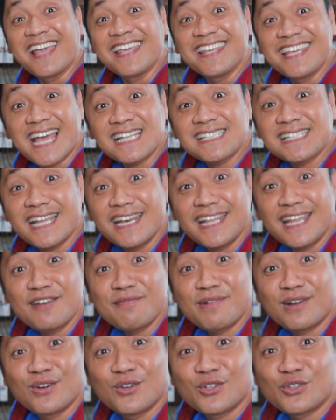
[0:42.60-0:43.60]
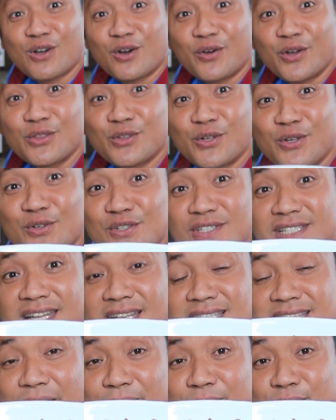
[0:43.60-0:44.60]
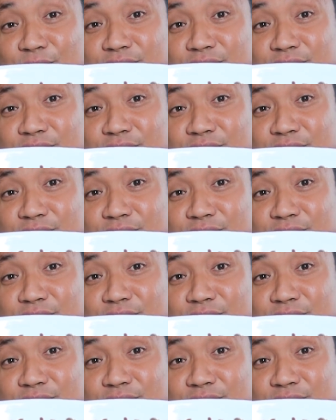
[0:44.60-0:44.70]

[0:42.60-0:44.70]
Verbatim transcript: Yes, ano yan, magluto ako. Ito yung sinasabi